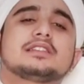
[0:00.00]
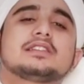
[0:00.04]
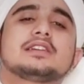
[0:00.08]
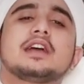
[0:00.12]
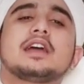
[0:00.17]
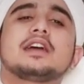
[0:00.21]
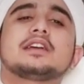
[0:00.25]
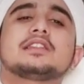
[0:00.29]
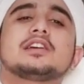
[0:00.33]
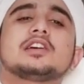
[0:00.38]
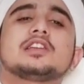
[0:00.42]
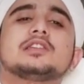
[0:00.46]

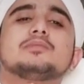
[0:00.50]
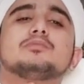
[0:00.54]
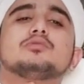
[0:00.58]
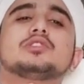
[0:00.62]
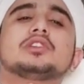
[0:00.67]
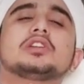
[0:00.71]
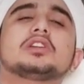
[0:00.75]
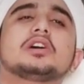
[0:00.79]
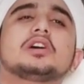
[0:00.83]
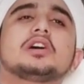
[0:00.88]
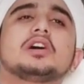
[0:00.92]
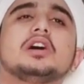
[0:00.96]
Ketika kita
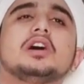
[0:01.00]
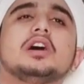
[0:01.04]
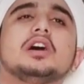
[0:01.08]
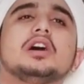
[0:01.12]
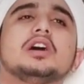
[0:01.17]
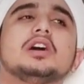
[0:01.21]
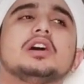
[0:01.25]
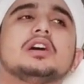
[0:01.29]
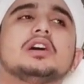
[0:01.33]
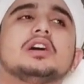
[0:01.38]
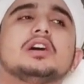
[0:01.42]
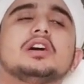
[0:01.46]
nyebutin
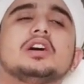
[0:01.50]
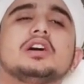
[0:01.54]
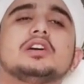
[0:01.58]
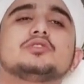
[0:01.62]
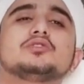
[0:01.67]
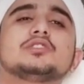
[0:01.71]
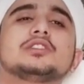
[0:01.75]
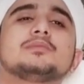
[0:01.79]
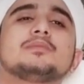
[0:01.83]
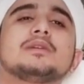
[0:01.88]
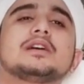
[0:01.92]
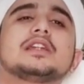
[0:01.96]
kha, kha
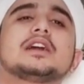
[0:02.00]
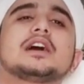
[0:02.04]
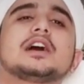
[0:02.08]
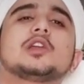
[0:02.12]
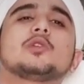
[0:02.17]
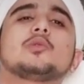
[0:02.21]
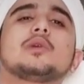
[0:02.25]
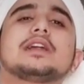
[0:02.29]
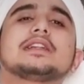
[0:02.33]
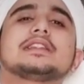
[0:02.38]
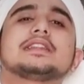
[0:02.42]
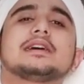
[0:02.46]
itu di mana
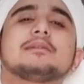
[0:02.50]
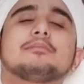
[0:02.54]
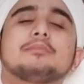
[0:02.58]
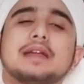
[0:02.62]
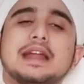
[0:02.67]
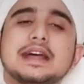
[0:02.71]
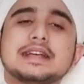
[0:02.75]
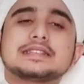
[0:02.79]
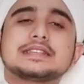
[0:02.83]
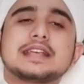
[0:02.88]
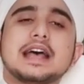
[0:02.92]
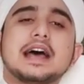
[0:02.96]
keluarnya?
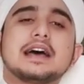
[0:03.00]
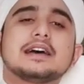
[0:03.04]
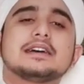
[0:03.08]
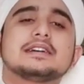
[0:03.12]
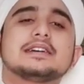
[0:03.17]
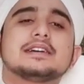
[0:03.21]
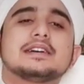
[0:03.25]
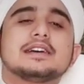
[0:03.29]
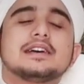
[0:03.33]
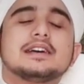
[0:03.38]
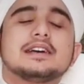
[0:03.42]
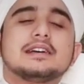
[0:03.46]

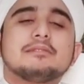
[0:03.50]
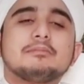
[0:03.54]
Berasa.